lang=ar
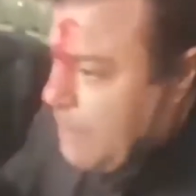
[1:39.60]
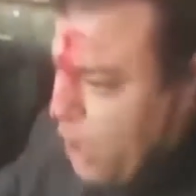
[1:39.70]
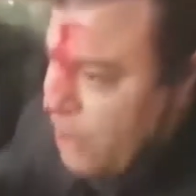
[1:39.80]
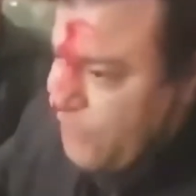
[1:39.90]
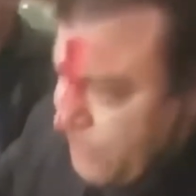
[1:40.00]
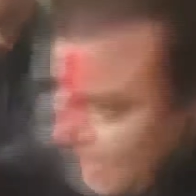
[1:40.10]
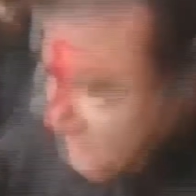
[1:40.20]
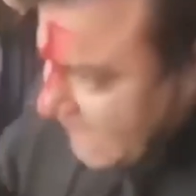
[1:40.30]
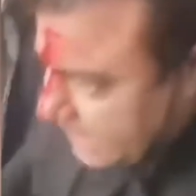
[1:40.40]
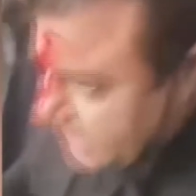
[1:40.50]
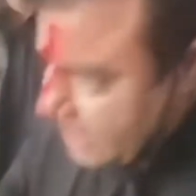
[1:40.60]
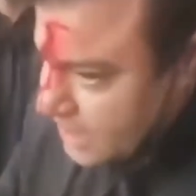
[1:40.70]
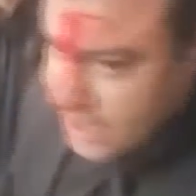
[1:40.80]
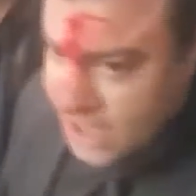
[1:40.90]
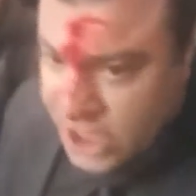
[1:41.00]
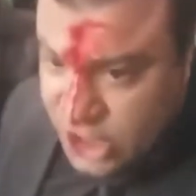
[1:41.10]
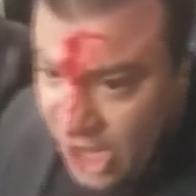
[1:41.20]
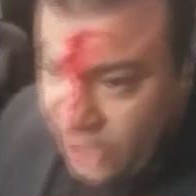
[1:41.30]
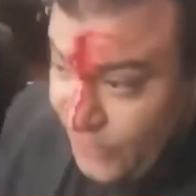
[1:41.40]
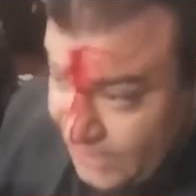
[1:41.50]
العنف ما اللي دخل
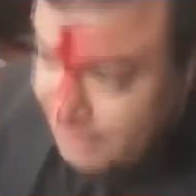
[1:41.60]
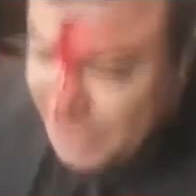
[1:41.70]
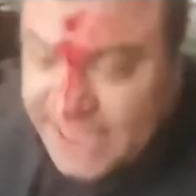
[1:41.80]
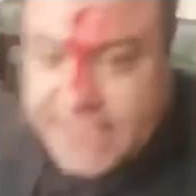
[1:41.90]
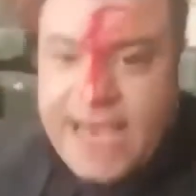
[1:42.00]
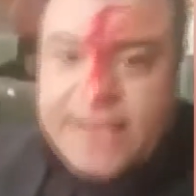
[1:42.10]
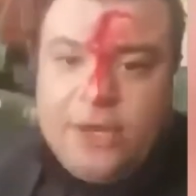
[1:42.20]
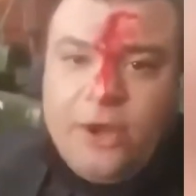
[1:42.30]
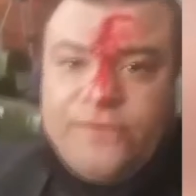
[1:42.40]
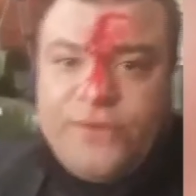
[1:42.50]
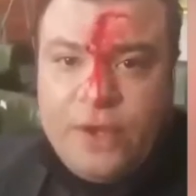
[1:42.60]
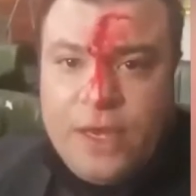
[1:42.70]
دخل في المجلس هذا العنف